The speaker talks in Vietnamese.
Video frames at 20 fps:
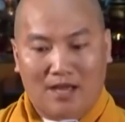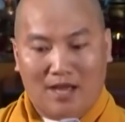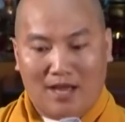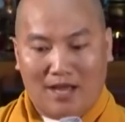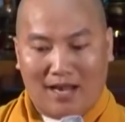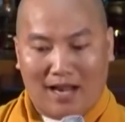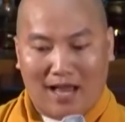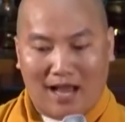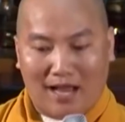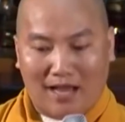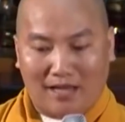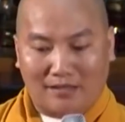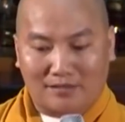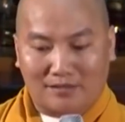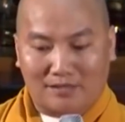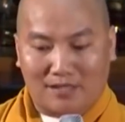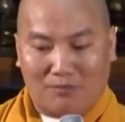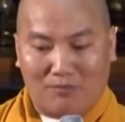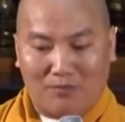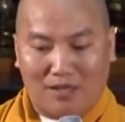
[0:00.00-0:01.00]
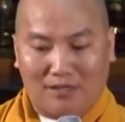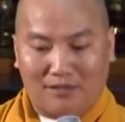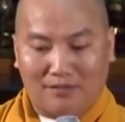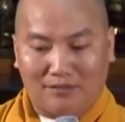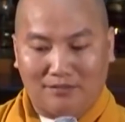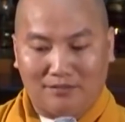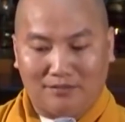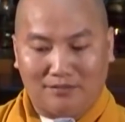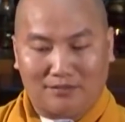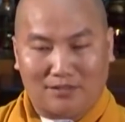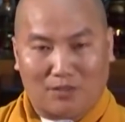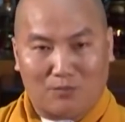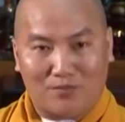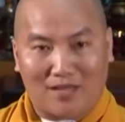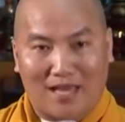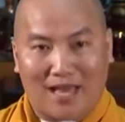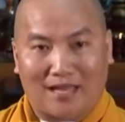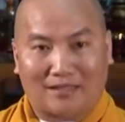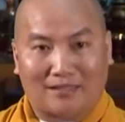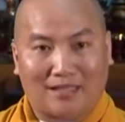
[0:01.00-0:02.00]
hay là sống ở trong
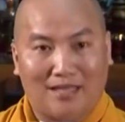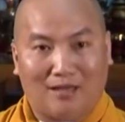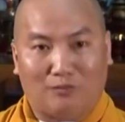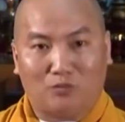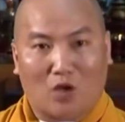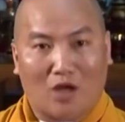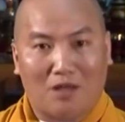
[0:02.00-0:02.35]
nhà thấy không